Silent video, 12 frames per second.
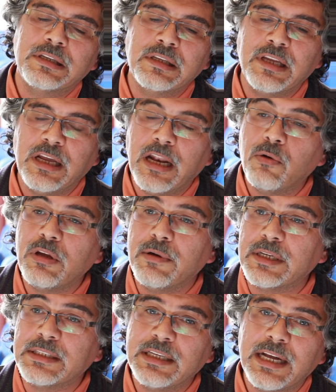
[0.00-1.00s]
de la
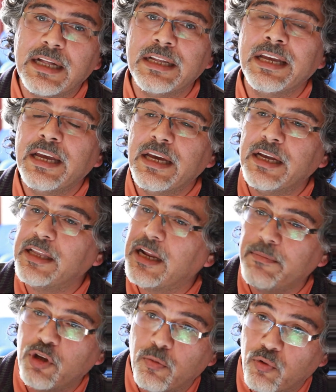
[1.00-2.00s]
universidad en el
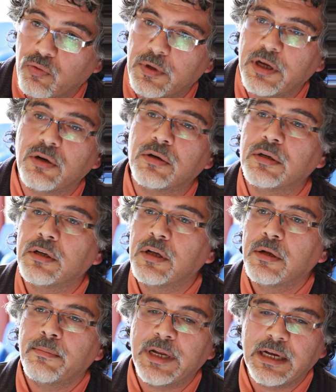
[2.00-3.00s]
ámbito público,
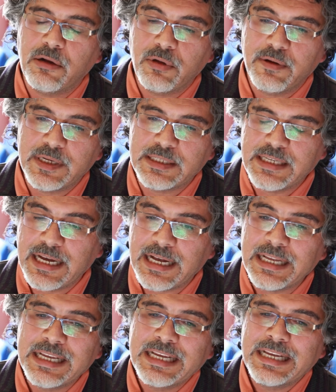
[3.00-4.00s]
para que la
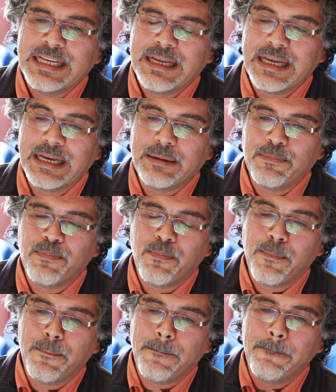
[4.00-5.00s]
universidad eh,
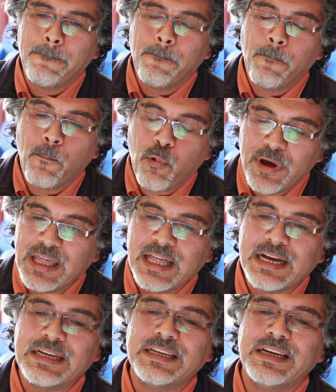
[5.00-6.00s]

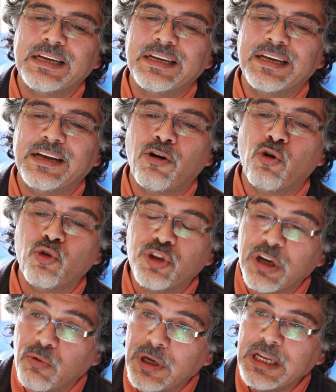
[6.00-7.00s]
pueda eh,
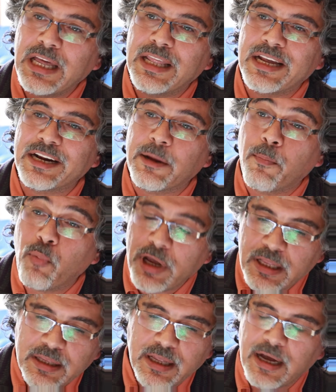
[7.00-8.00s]
contribuir a dar
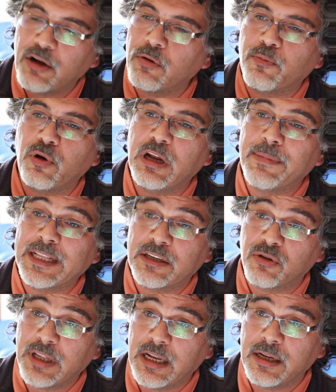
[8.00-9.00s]
respuestas a los problemas
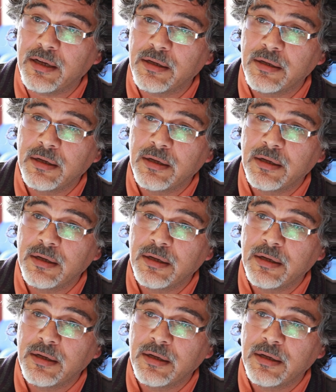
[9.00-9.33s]
nacionales